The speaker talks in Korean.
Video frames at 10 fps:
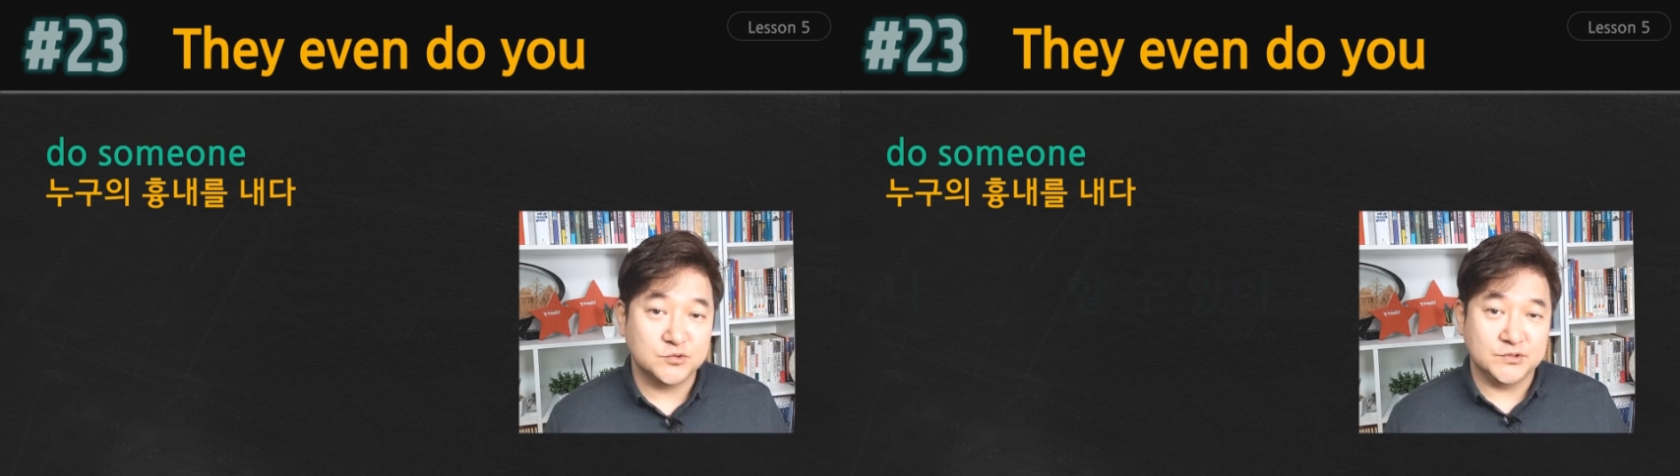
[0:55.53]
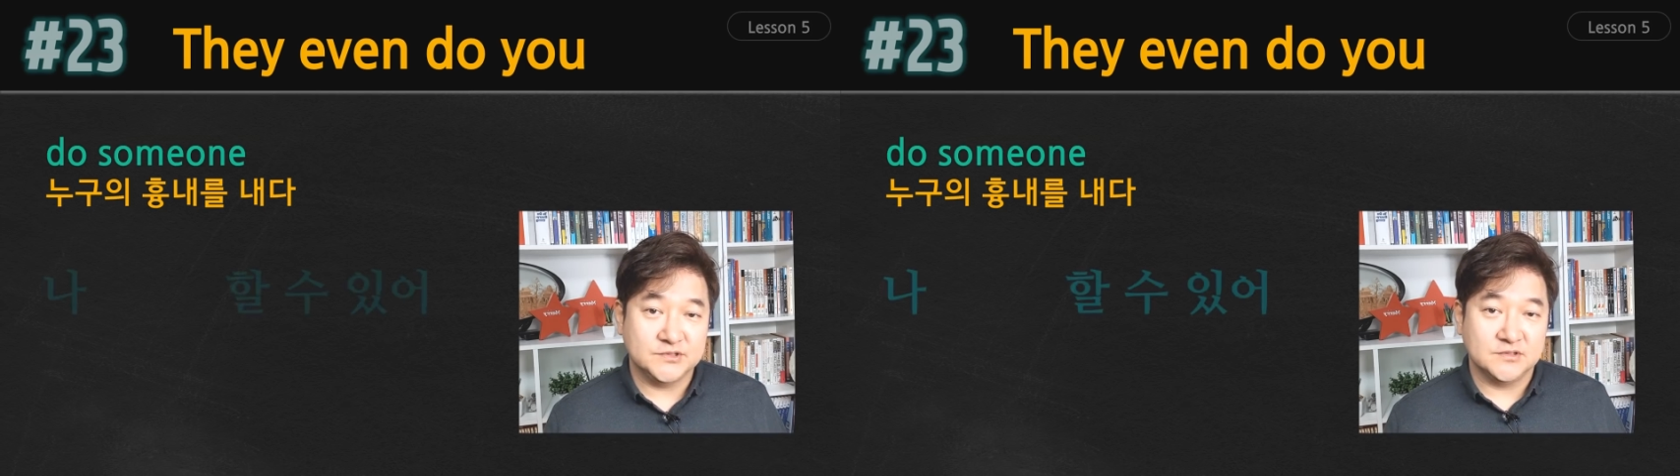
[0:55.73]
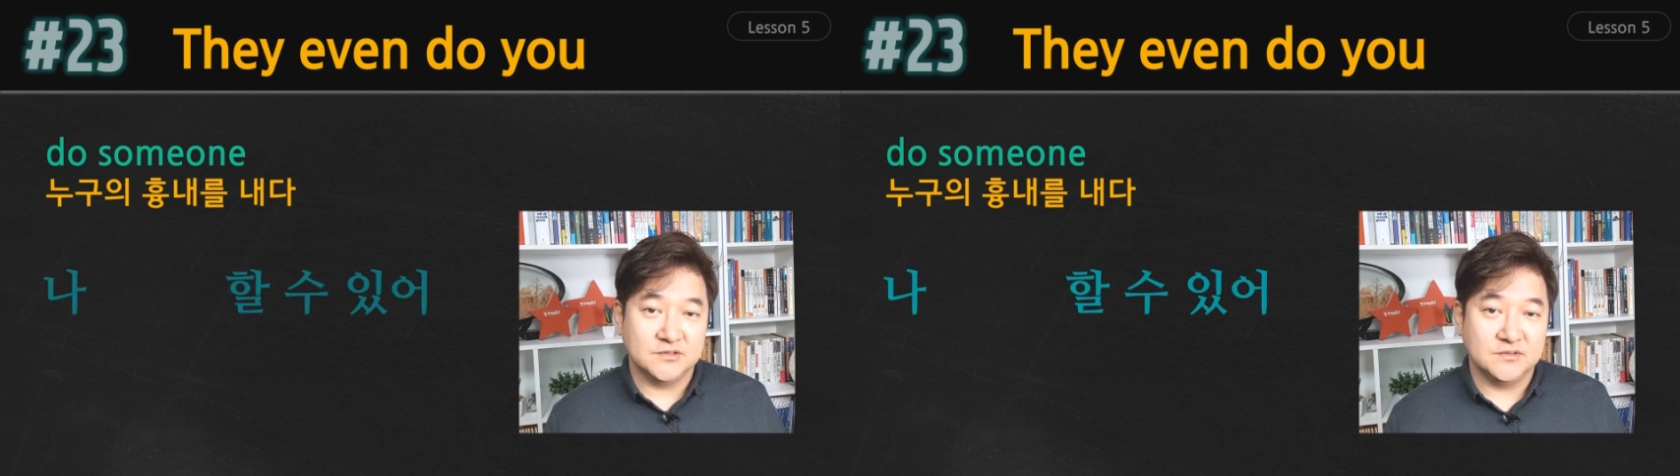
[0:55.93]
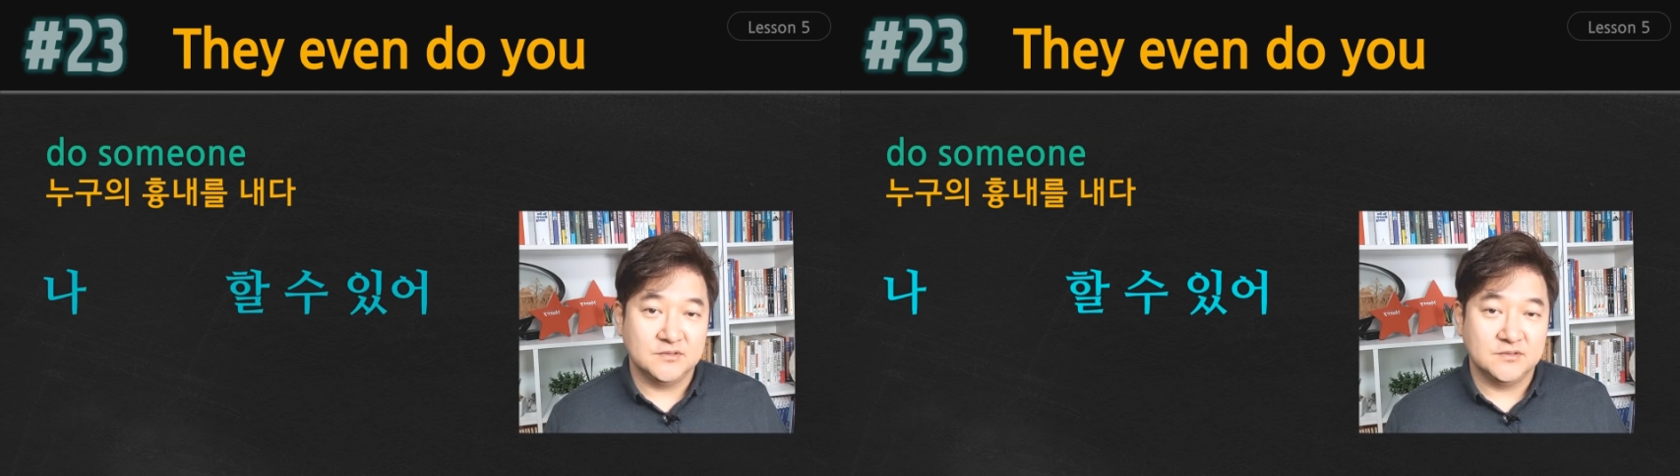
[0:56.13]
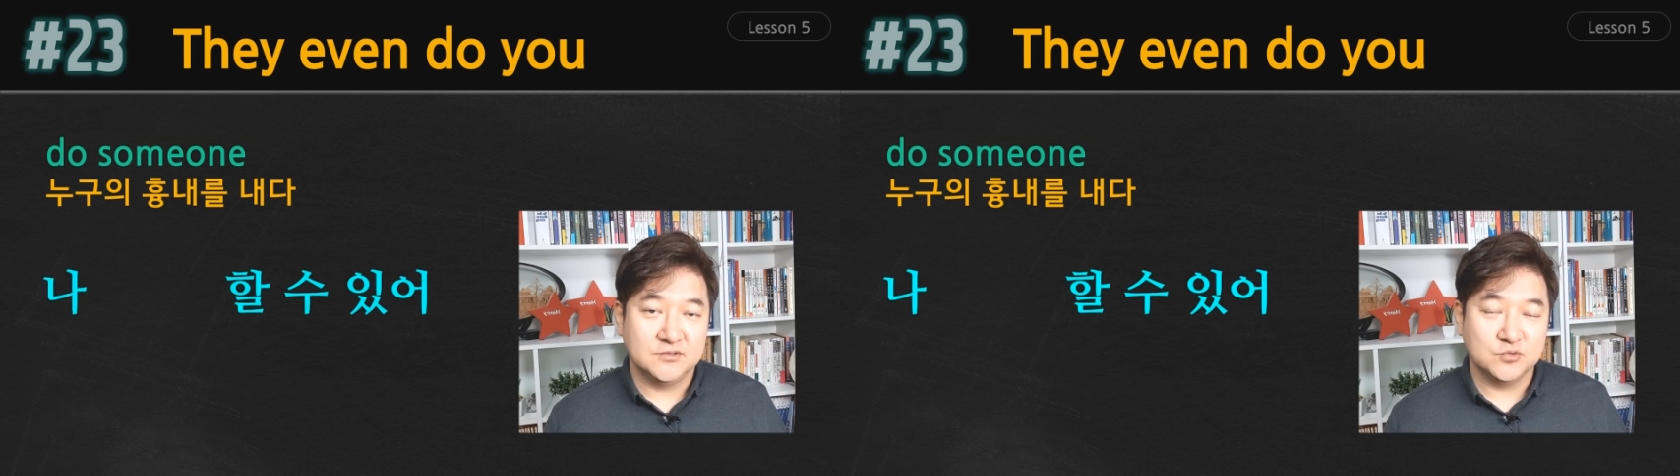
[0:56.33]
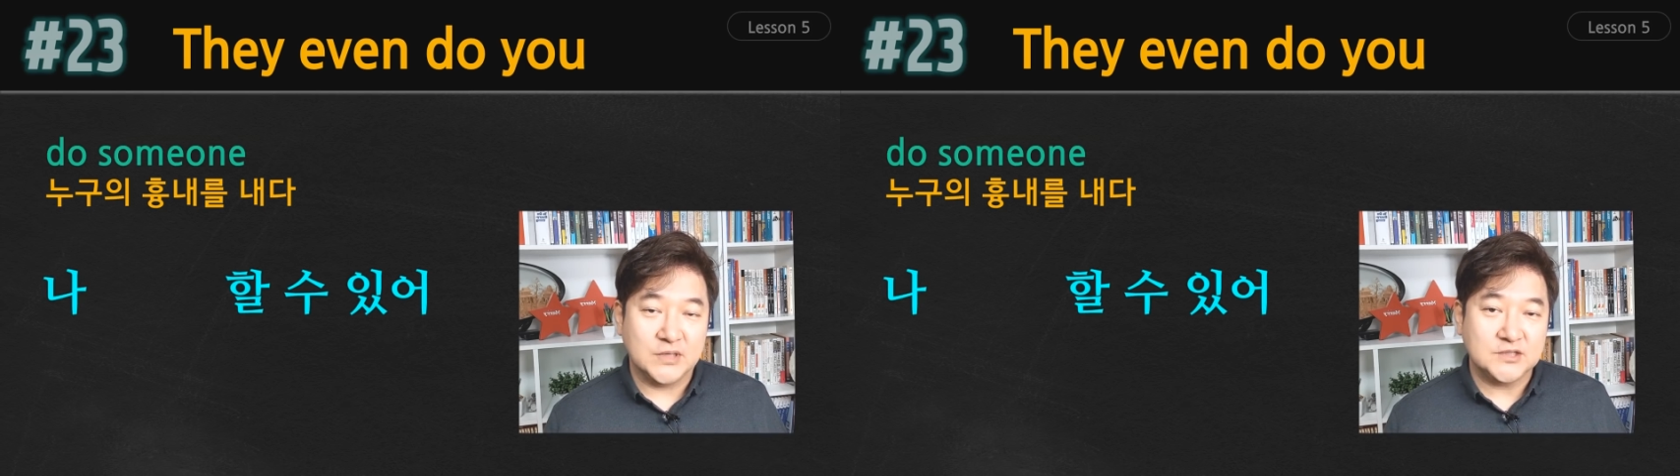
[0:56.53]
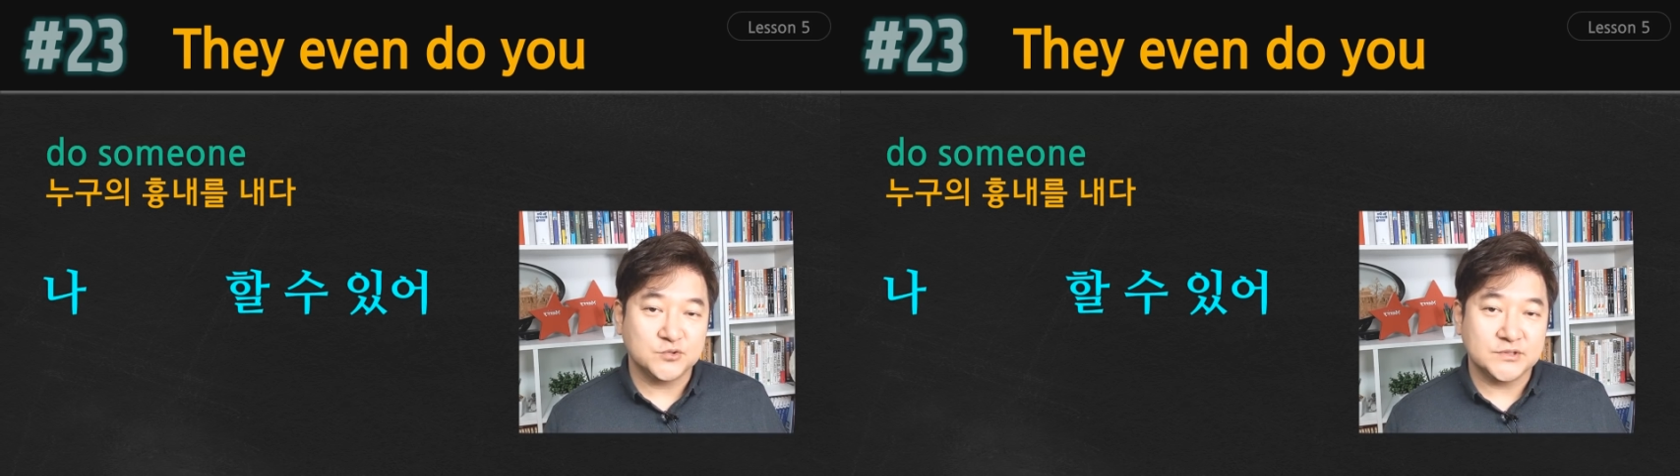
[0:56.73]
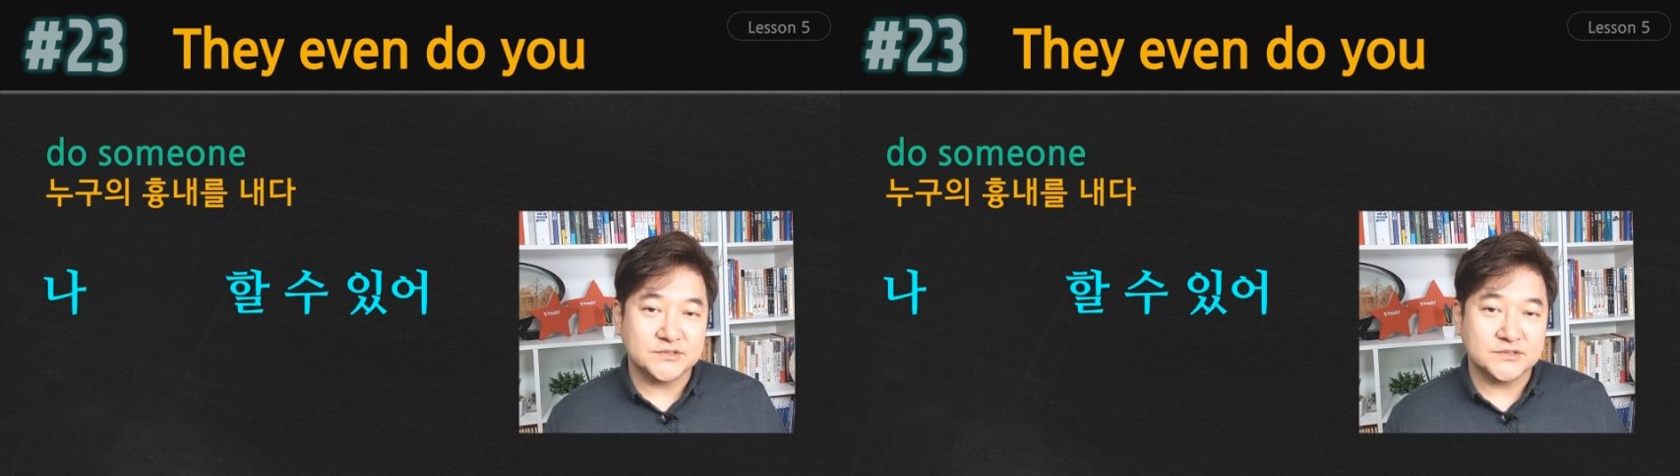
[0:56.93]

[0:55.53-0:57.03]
수 있어? 누구 할 수